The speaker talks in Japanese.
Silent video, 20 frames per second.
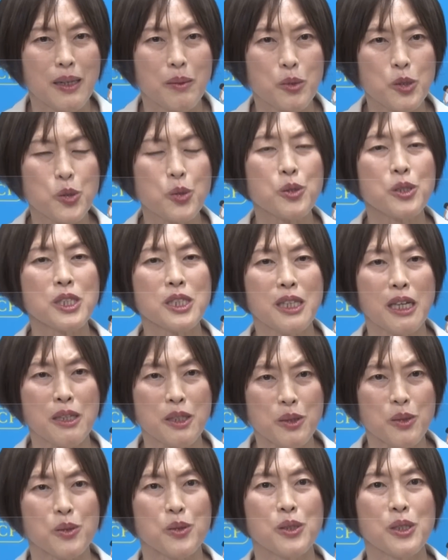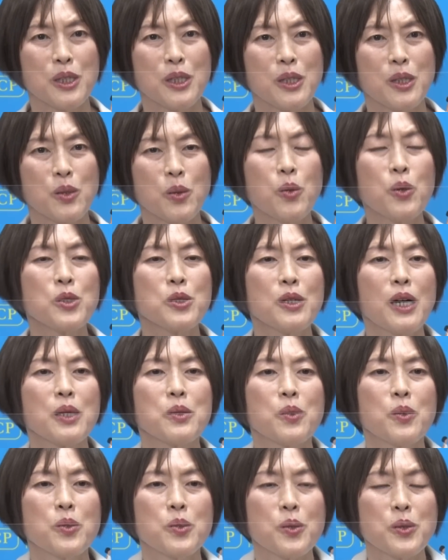もうすぐにできるこういうあ
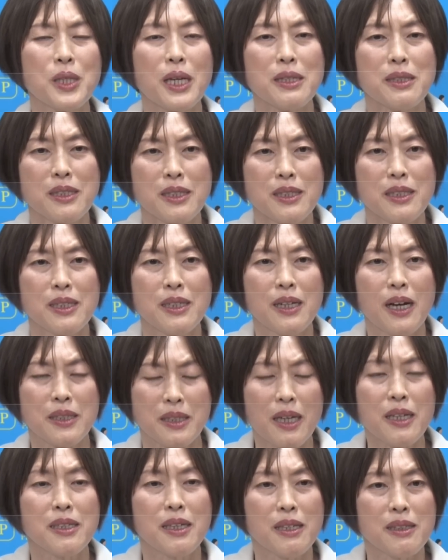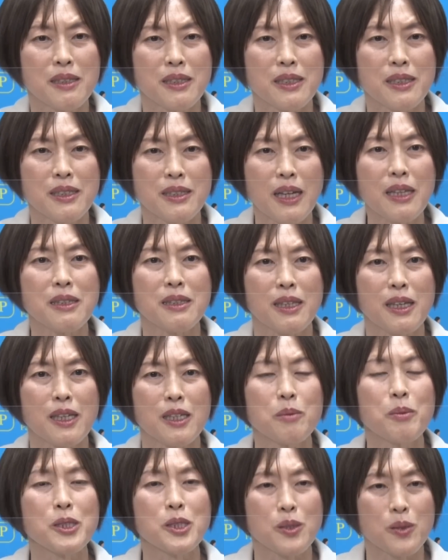の予算に財源になって
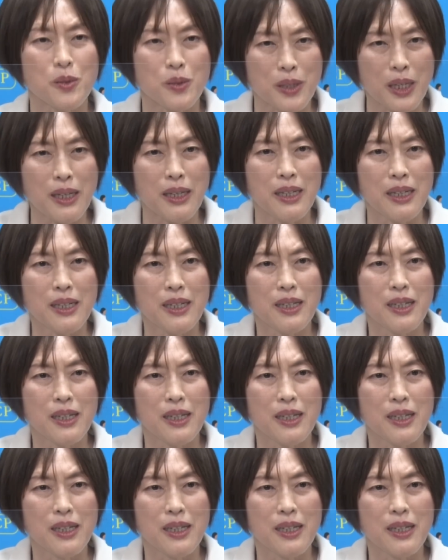いますので、